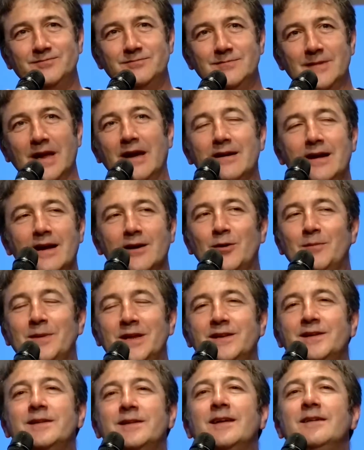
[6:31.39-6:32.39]
un
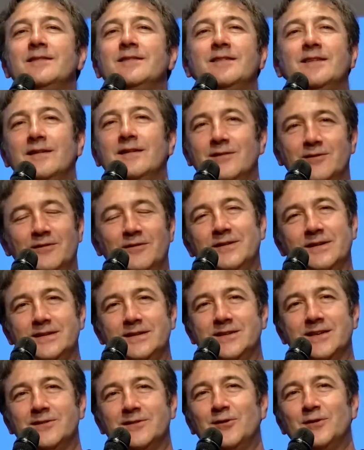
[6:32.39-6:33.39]
comédien d'instinct,
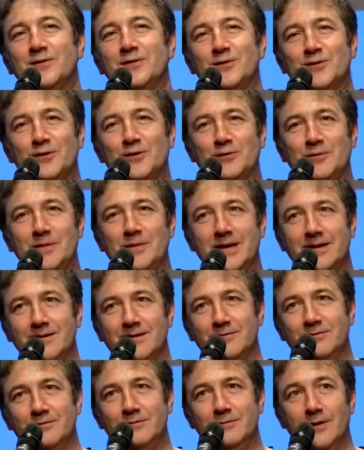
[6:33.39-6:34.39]
Et j'adore ce genre de
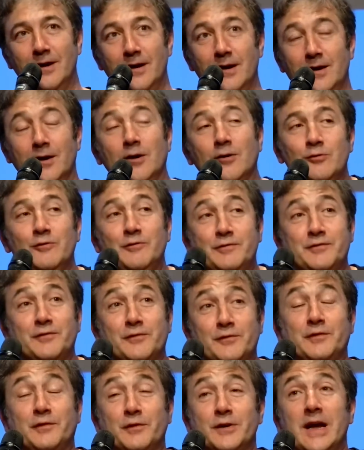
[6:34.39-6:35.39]
mec où, il
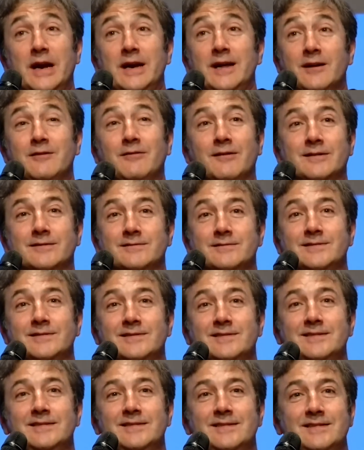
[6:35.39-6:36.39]
faut y aller, quoi.
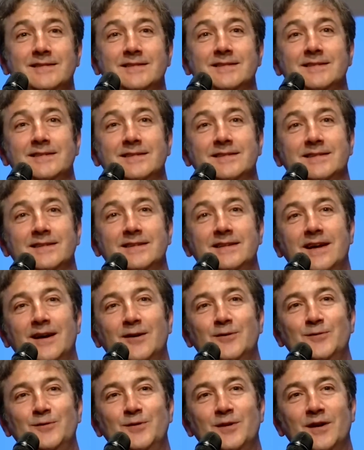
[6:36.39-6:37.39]
C'est là euh,
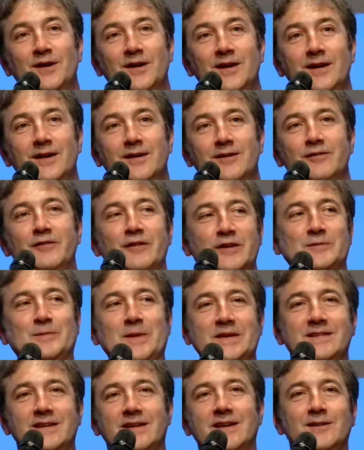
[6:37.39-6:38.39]
où, il va se
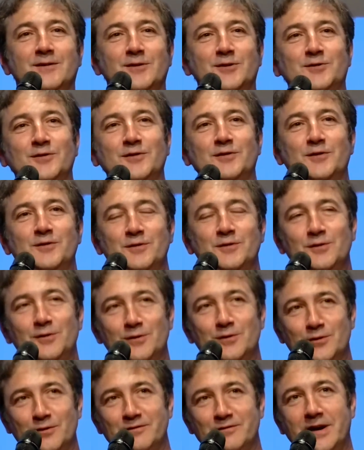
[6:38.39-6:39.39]
passer quelque chose
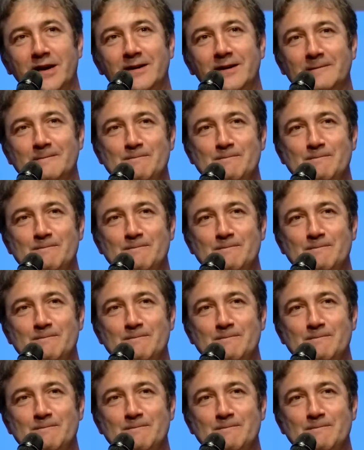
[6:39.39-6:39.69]
de, vrai.